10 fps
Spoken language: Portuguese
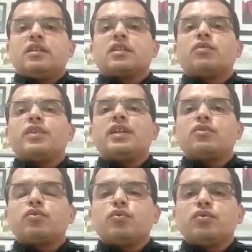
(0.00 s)
Então
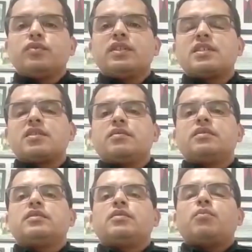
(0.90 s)
nem tudo
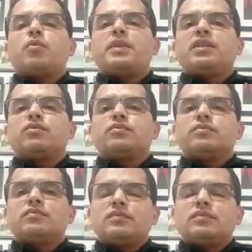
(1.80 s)
nesse momento